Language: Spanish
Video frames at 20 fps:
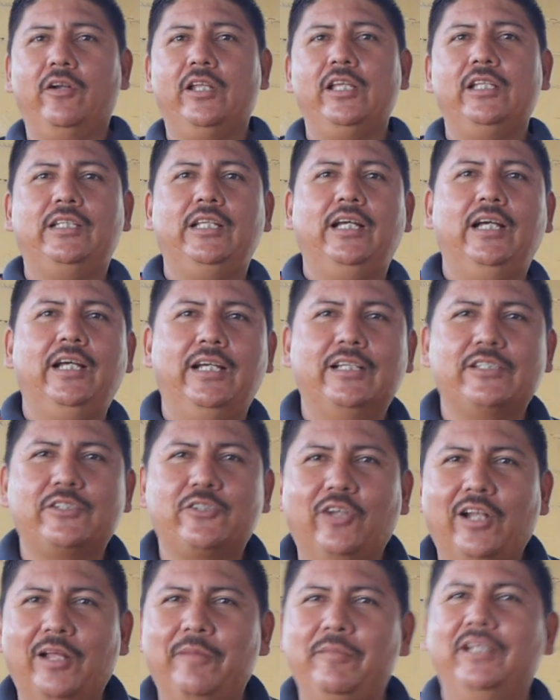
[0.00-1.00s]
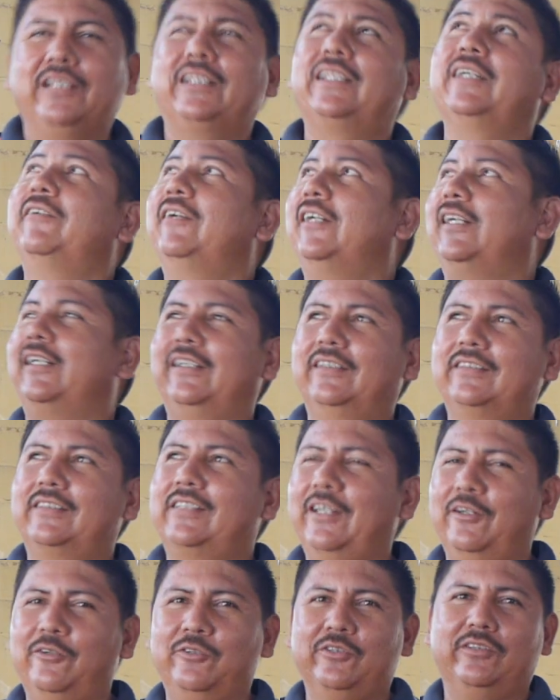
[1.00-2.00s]
ahorita solamente ve
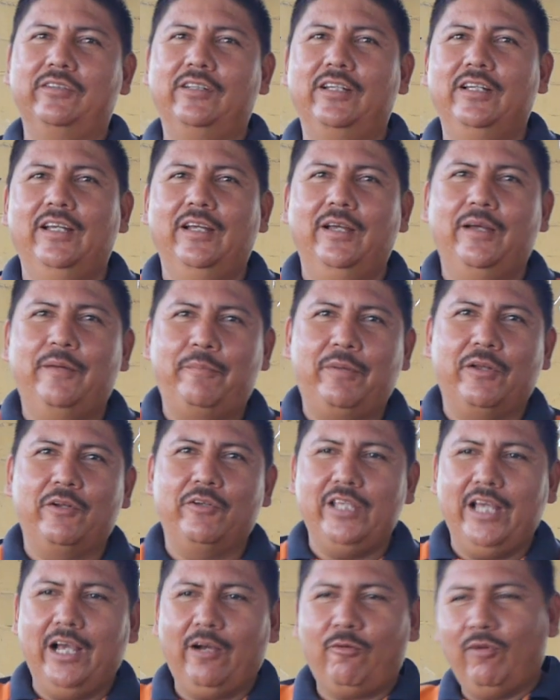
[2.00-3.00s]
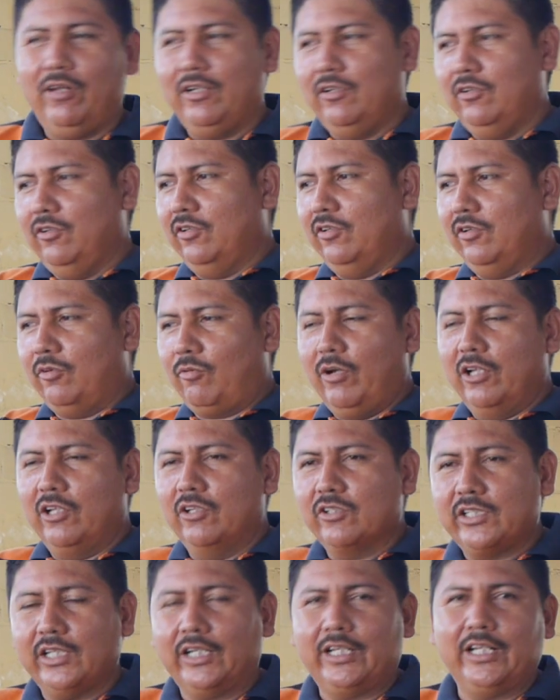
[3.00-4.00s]
que un... Pero ya cuando,
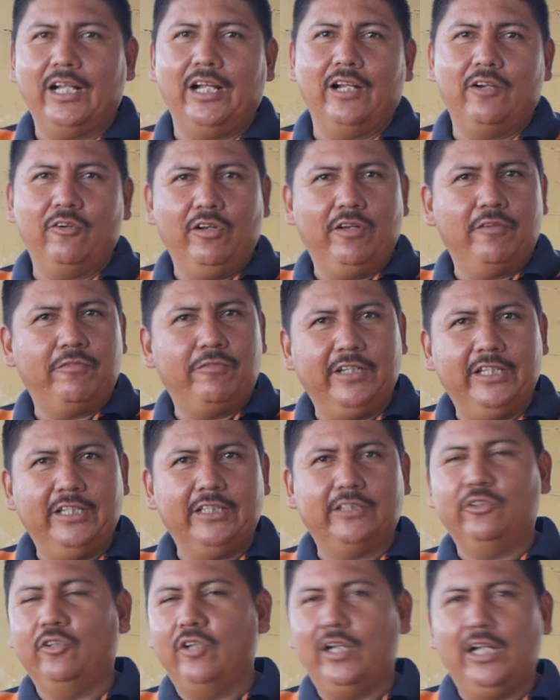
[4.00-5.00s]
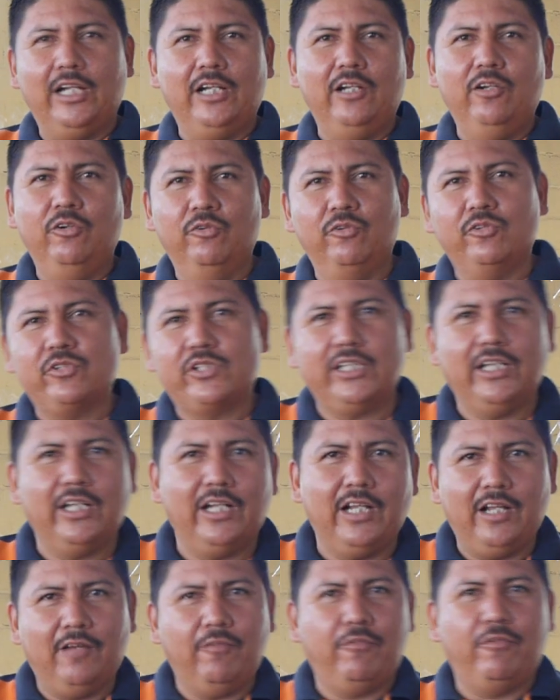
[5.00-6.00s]
cuando se crean los efectos, las luces,
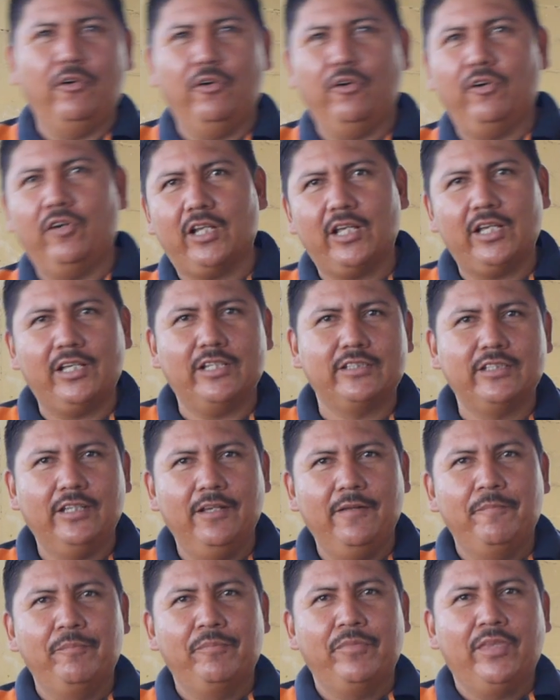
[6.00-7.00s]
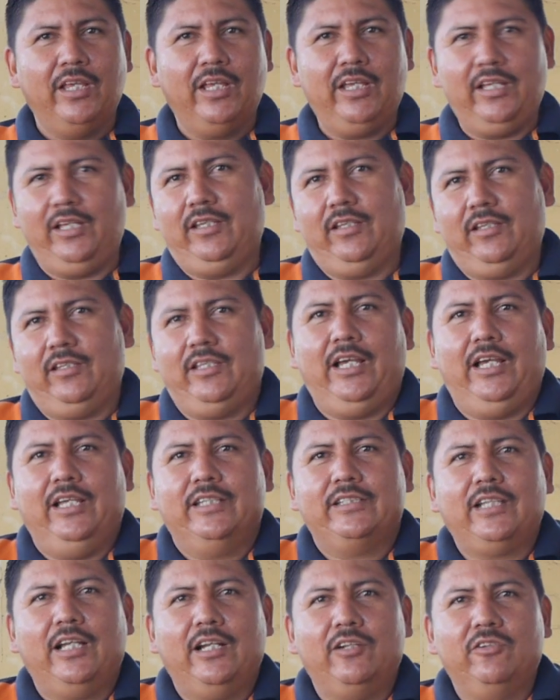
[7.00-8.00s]
las flores, eh, ya
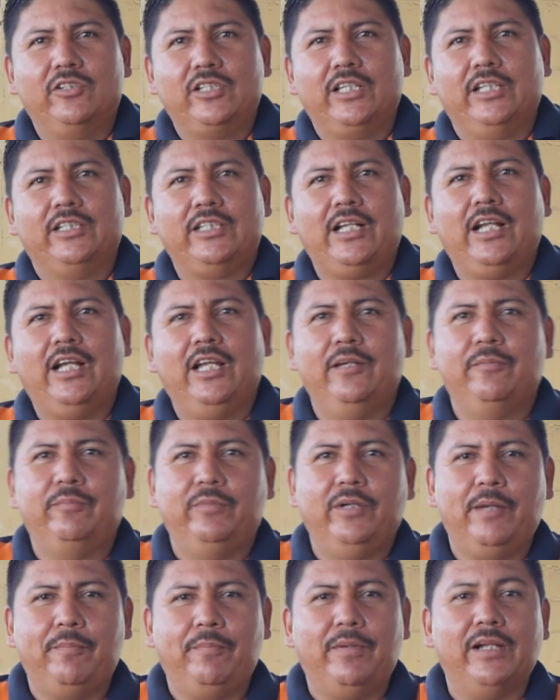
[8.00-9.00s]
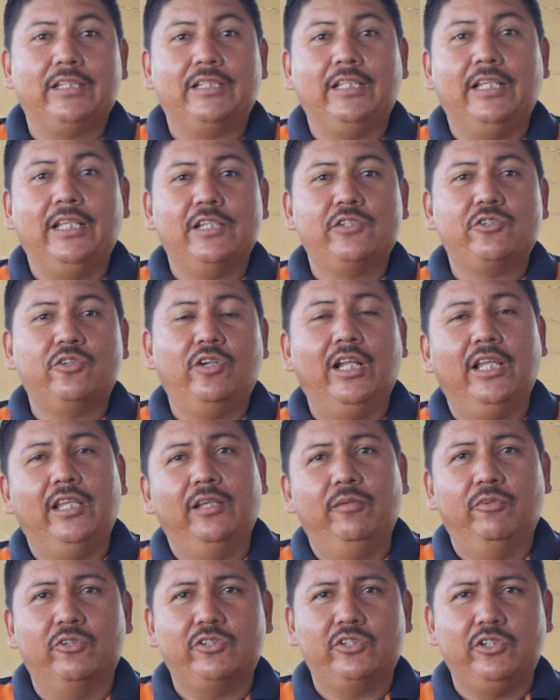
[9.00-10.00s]
es algo que atrae. Pues aparte de eso, la
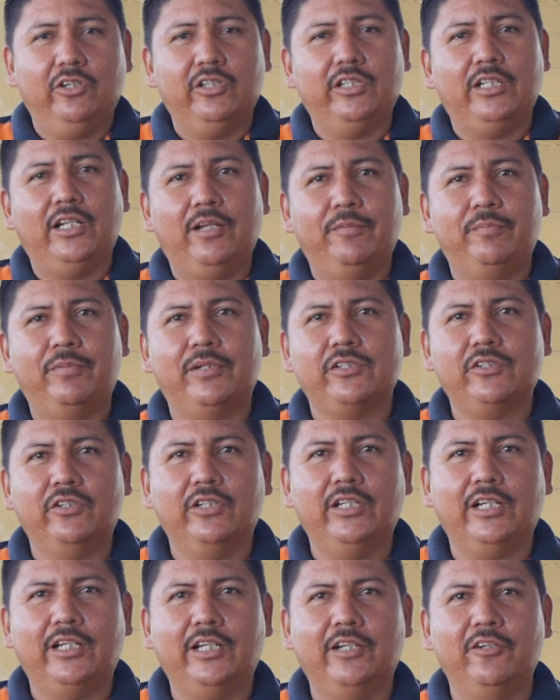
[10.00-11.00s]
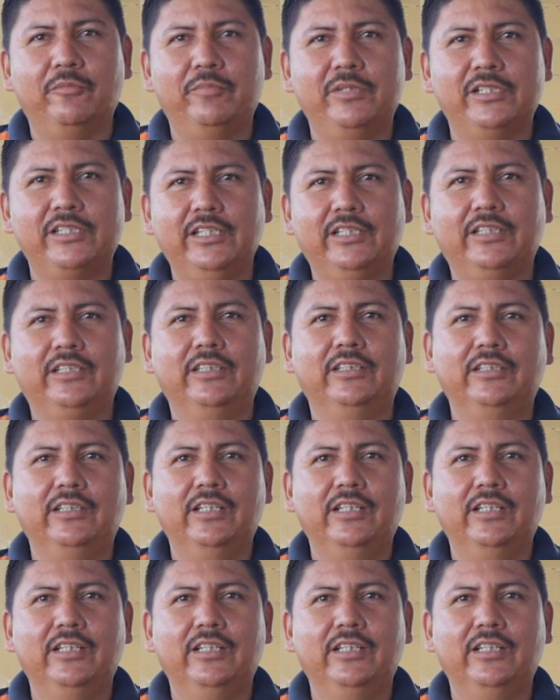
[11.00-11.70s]
devoción de las personas que nos visitan.